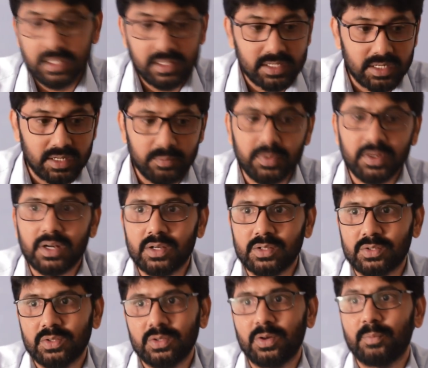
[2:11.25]
ఇంత డబ్బు
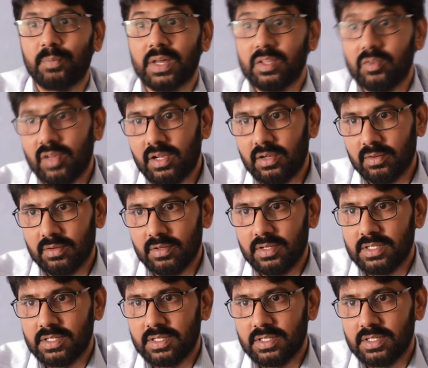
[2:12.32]
నడుస్తుంది ఒక పదివేలు